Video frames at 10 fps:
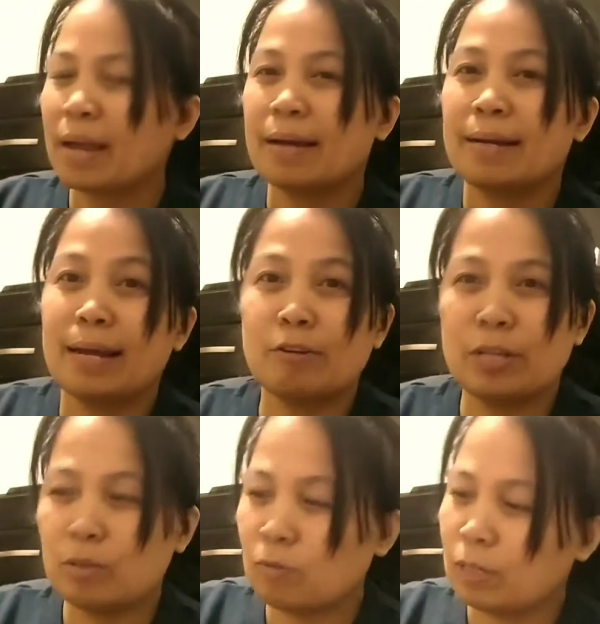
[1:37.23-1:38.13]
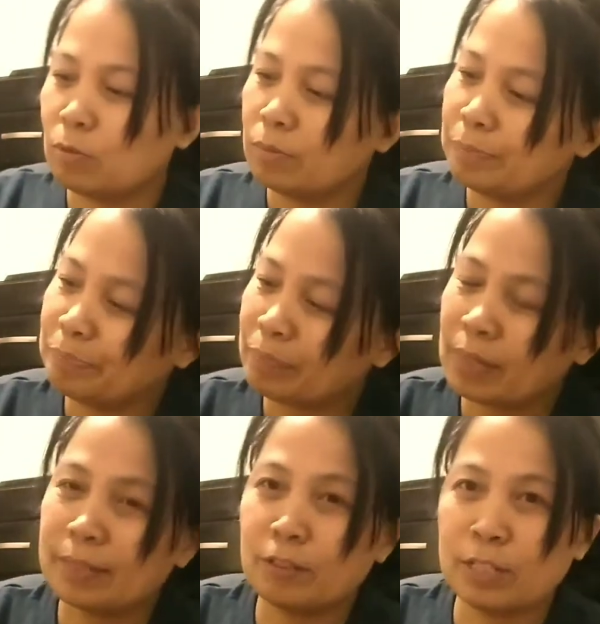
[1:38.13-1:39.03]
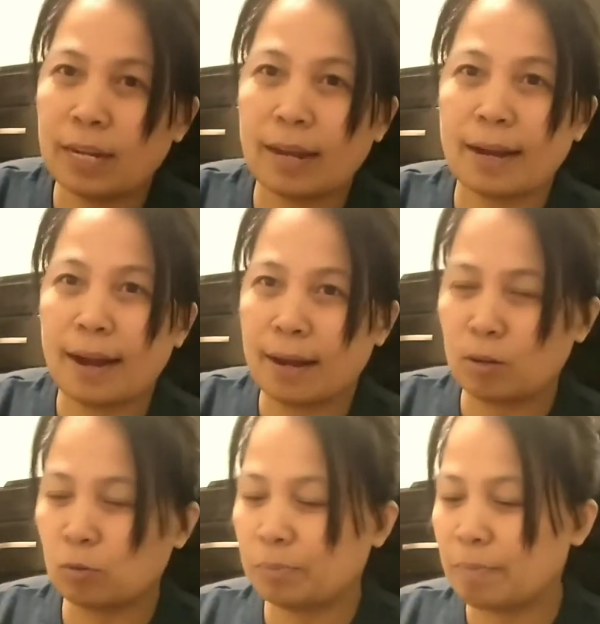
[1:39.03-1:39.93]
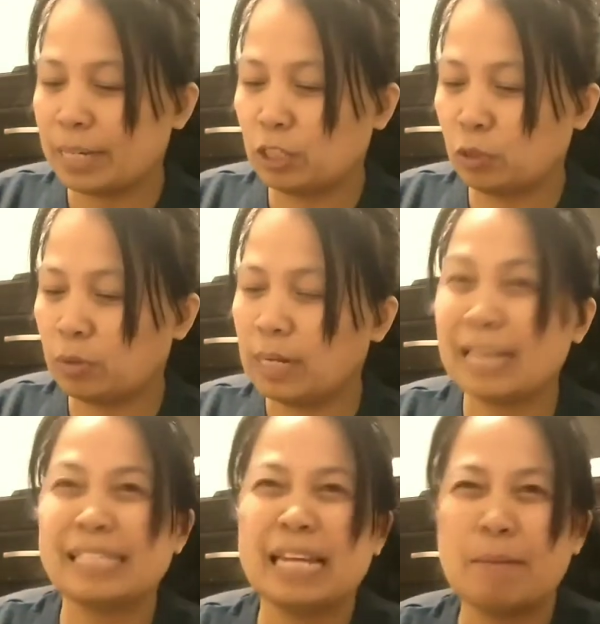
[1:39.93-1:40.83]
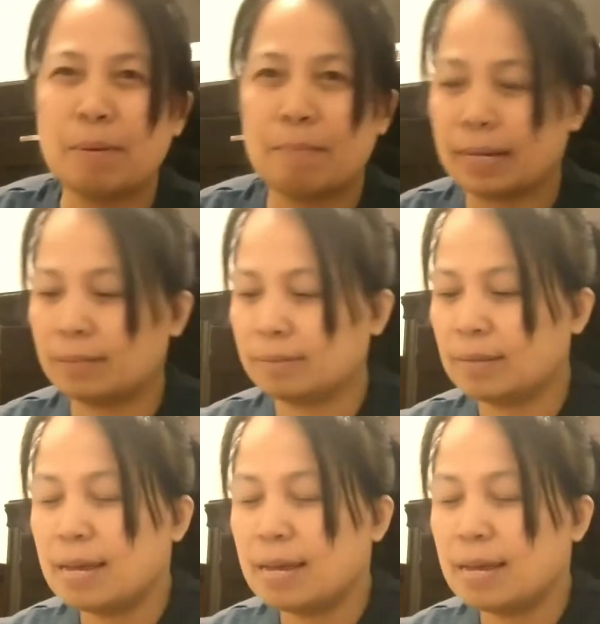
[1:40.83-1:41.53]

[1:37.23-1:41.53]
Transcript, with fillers: Lalo na yung ano, yung inalagaan ko, mabait yun. Lahat sila mabait.